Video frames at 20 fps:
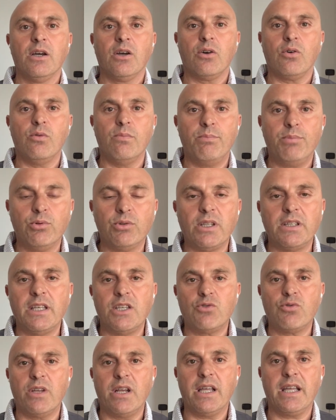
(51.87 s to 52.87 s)
compiuta dai
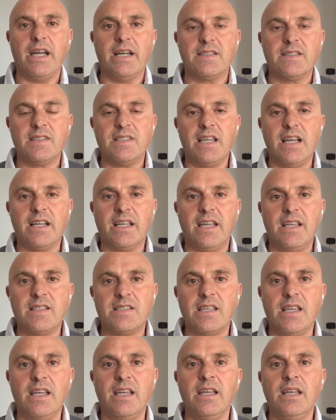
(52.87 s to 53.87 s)
suoi ragazzi, anche
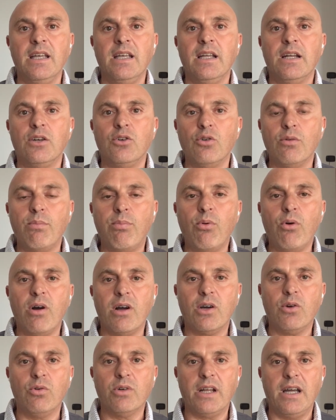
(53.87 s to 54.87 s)
se non può
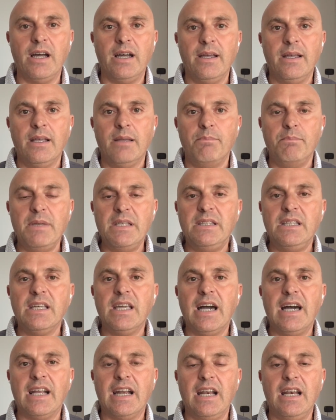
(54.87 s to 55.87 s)
ancora
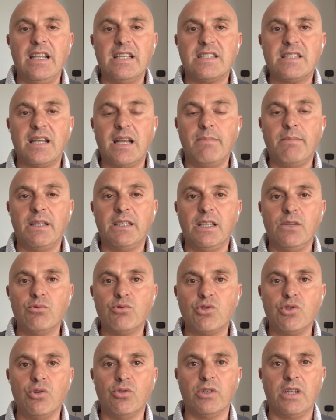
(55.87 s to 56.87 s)
mitigare l'estrema
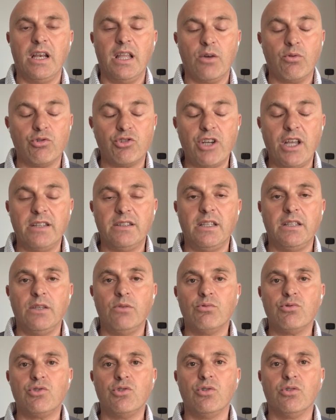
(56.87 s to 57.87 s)
delusione, la cocente
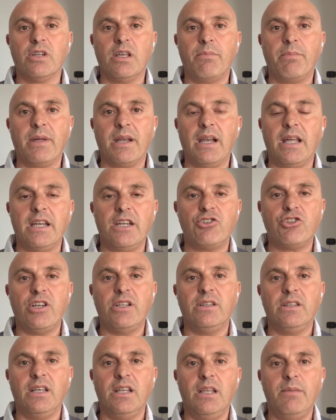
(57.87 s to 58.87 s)
delusione per la
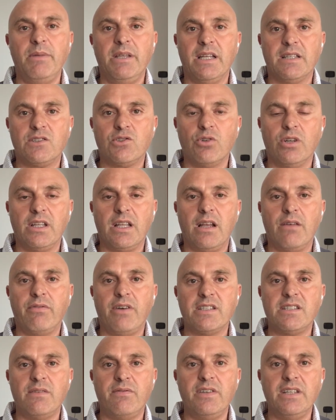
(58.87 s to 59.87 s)
recente eliminazione dalla
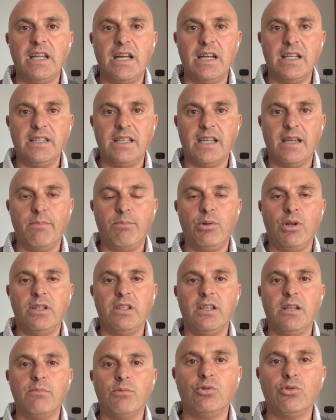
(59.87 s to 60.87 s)
fase finale dei
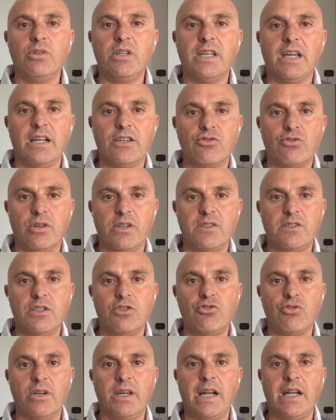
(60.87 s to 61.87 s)
campionati del di calcio che si
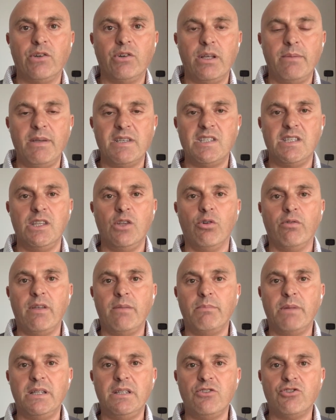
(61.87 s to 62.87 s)
giocheranno nei mesi di
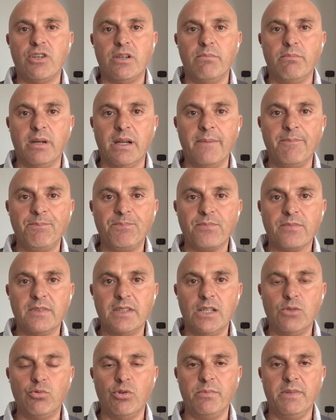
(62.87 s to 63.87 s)
novembre e dicembre
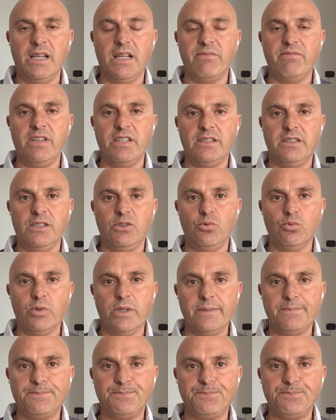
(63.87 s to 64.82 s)
del 2022.